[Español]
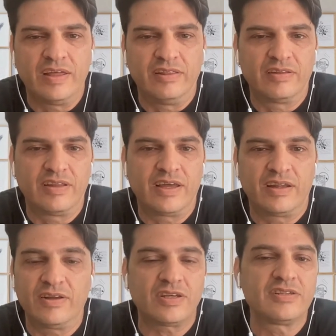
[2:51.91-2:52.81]
en donde
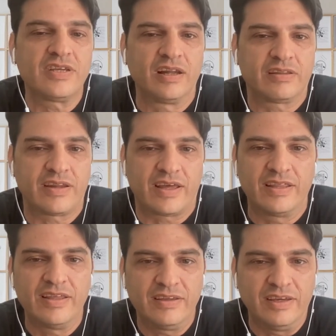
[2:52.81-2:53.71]
no son single
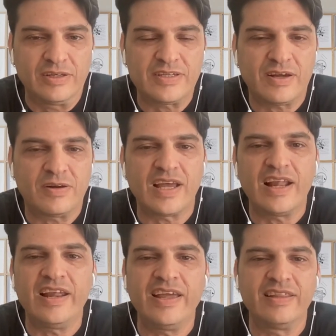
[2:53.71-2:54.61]
thread y todas esas
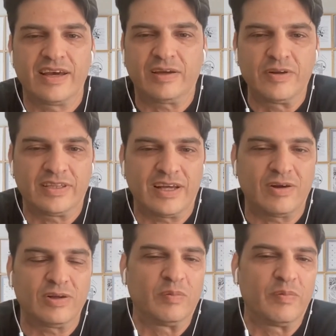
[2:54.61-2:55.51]
cosas lindas que uno está
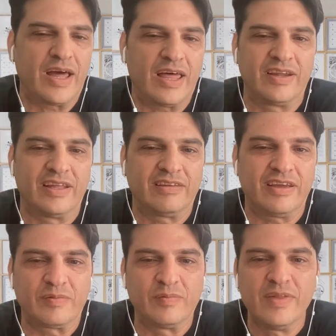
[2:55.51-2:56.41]
acostumbrado en
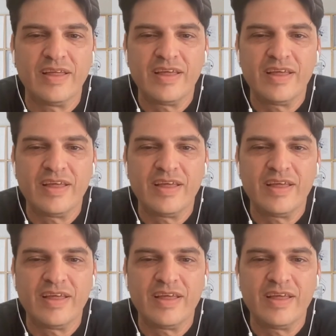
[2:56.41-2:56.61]
Ethereum,